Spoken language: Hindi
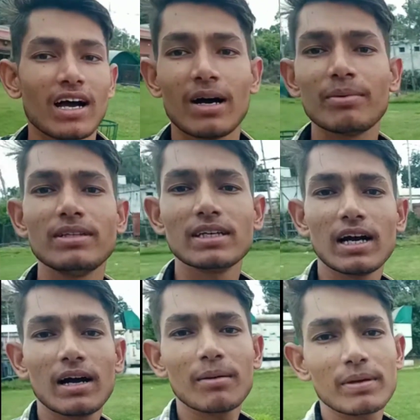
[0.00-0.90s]
अभी
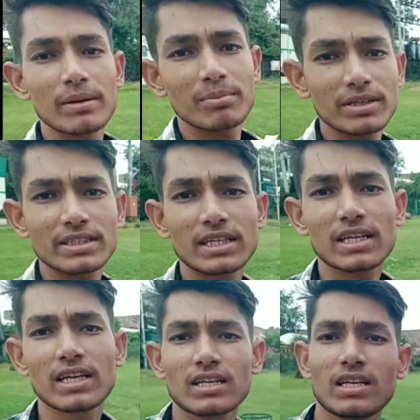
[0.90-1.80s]
यहाँ पे पीछे
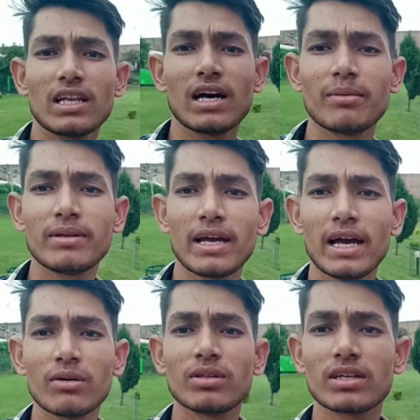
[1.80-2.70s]
एक किला भी
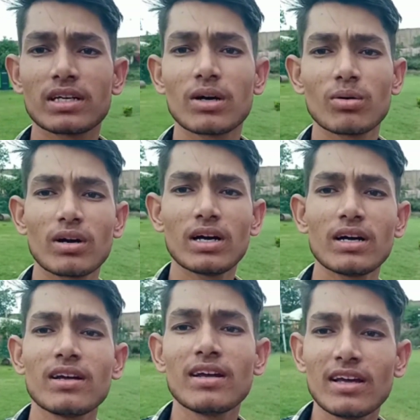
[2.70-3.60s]
है वो दिख रहा होगा
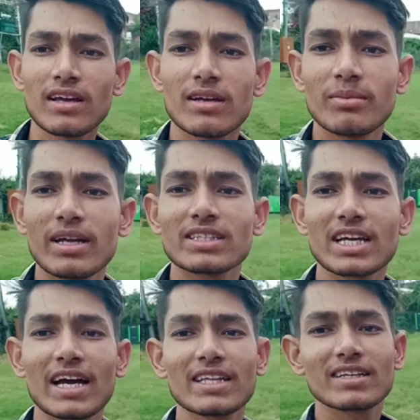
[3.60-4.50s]
ये मैंने
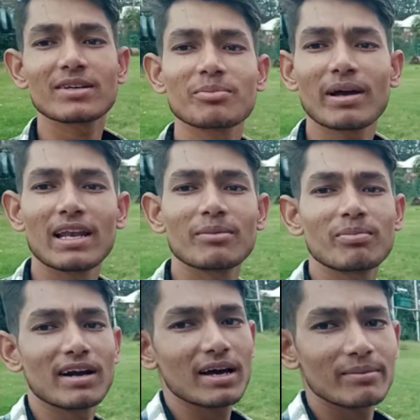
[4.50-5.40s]
शायद पहले
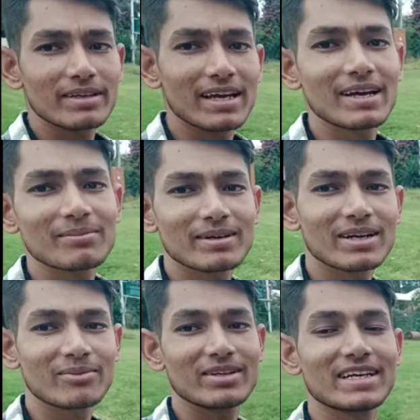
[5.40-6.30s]
पढ़ा भी है पर
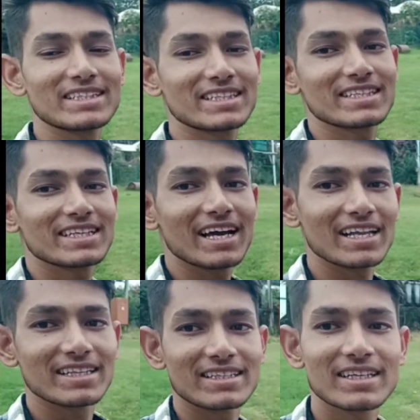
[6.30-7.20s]
अभी अच्छे से
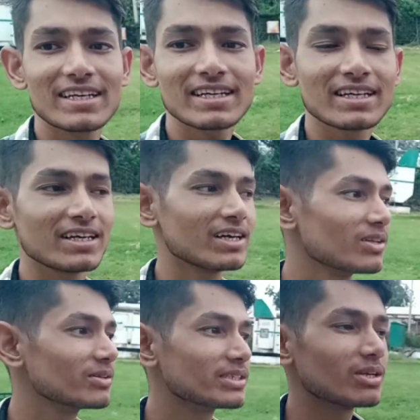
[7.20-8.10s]
याद नहीं है
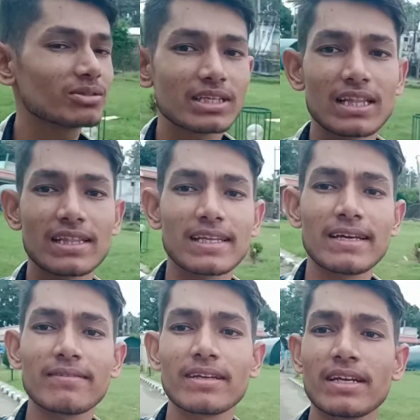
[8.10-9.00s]
तो चलो चलते
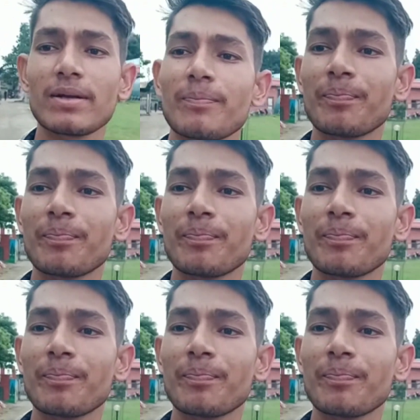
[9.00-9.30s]
हैं फिर